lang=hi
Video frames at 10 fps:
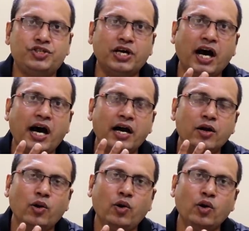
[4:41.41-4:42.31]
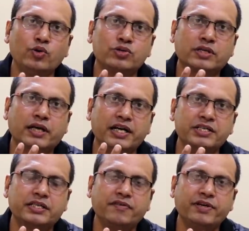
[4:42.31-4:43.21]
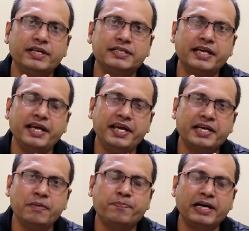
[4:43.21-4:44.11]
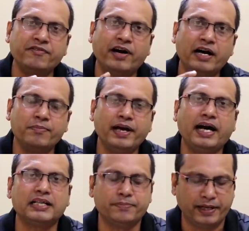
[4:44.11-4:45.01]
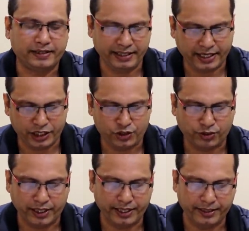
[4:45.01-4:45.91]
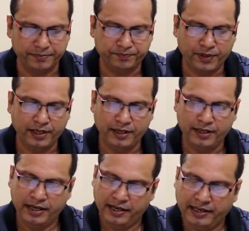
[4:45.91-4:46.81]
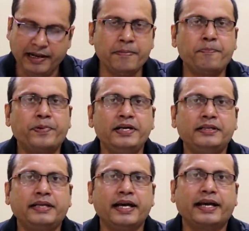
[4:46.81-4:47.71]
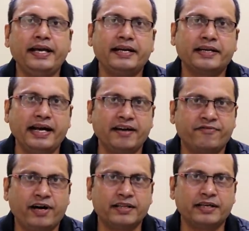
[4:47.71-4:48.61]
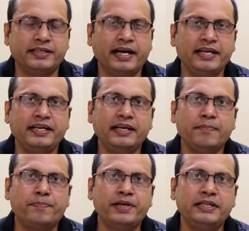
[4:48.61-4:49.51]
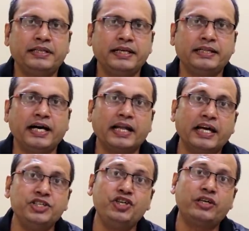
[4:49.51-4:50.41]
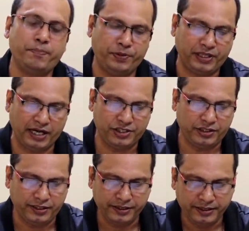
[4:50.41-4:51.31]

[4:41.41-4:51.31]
चार लोग उस कर्ज की वजह से एक ही परिवार में आत्महत्या कर चुके हैं लवप्रीत के ग्रेट ग्रैंडफादर यानी कि लवप्रीत के दादाजी के पिताजी